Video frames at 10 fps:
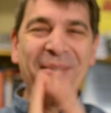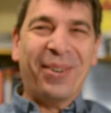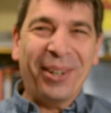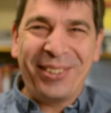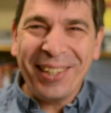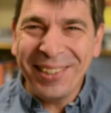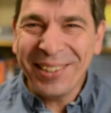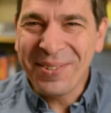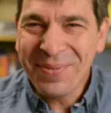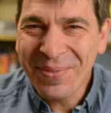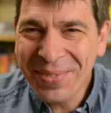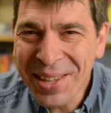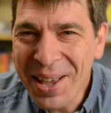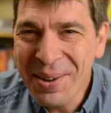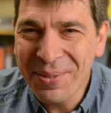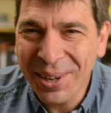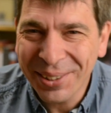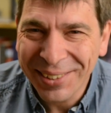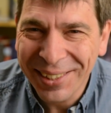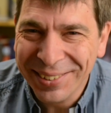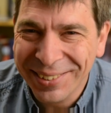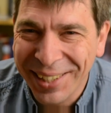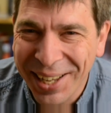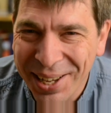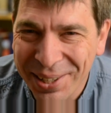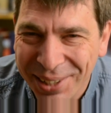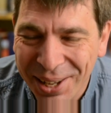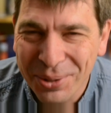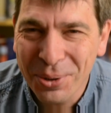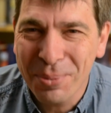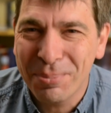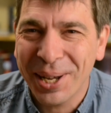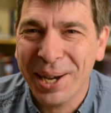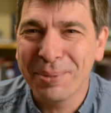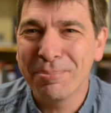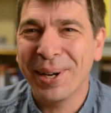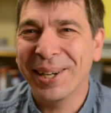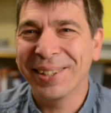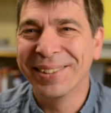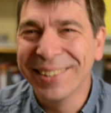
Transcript: Was, ist, was ist das? Ein U-Plan-Bahn.